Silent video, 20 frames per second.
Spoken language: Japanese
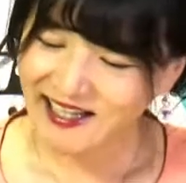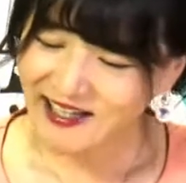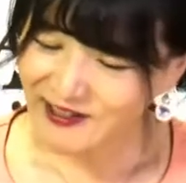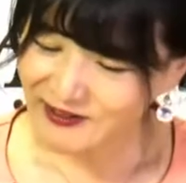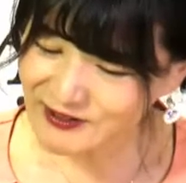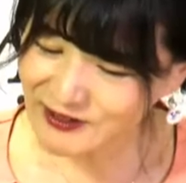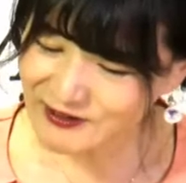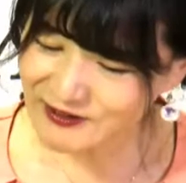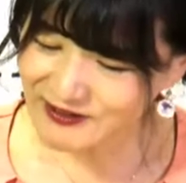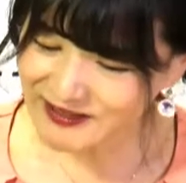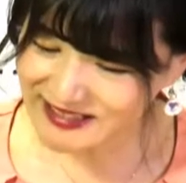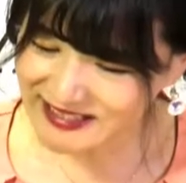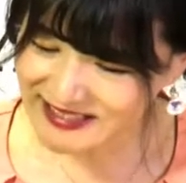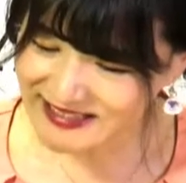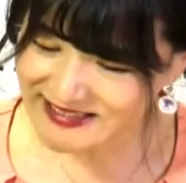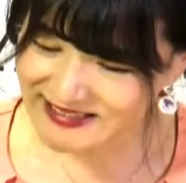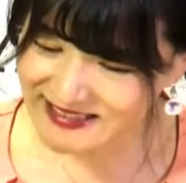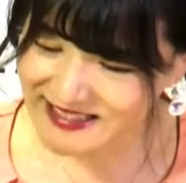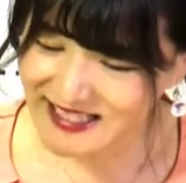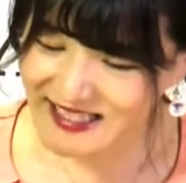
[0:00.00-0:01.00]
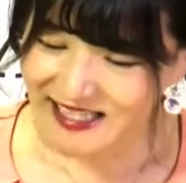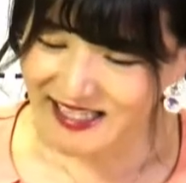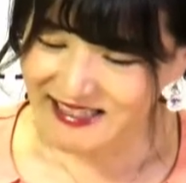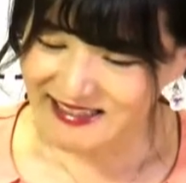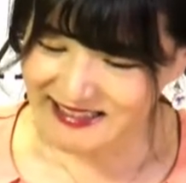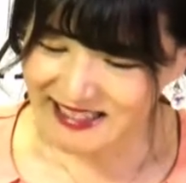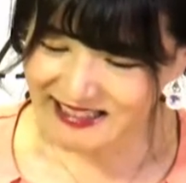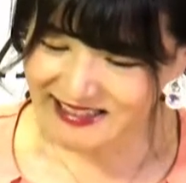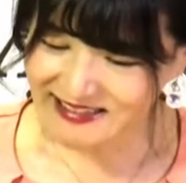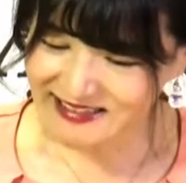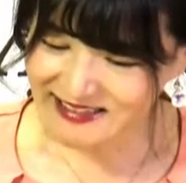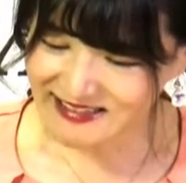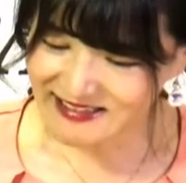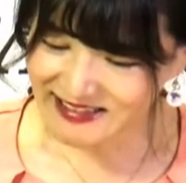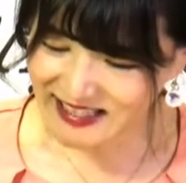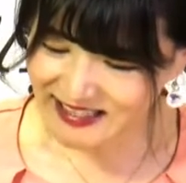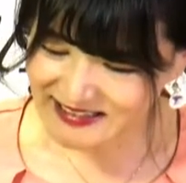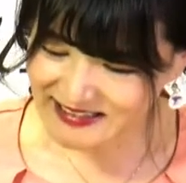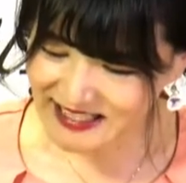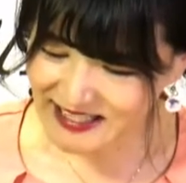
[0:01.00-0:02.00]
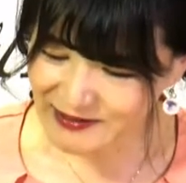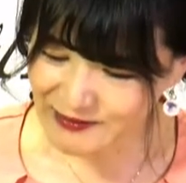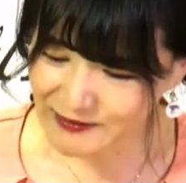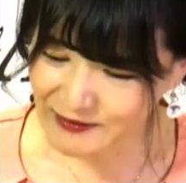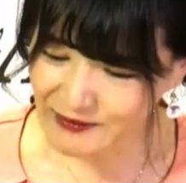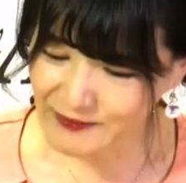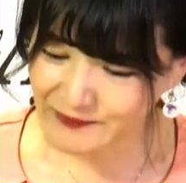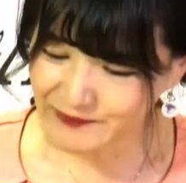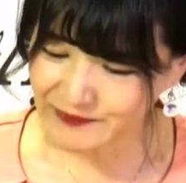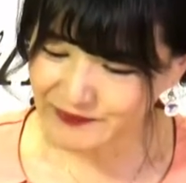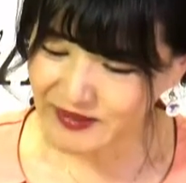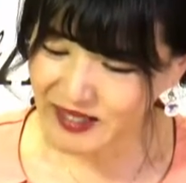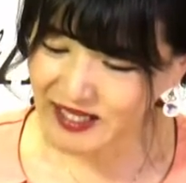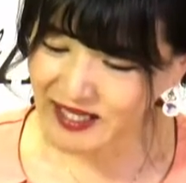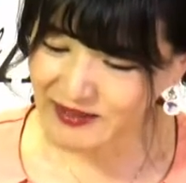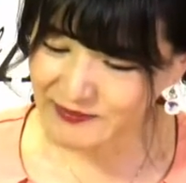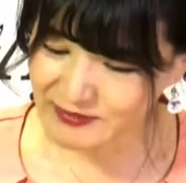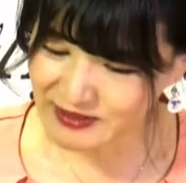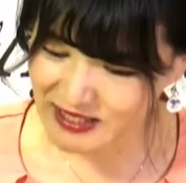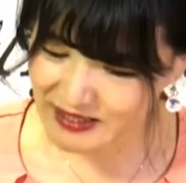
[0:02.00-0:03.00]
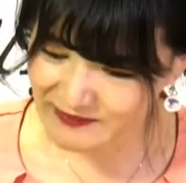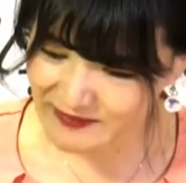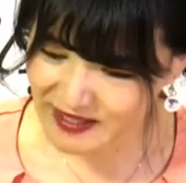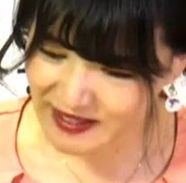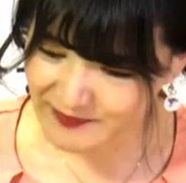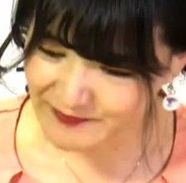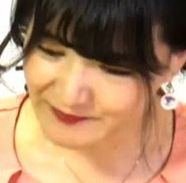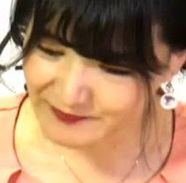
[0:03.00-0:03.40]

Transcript: ホトトギス泣きつる方を眺むれば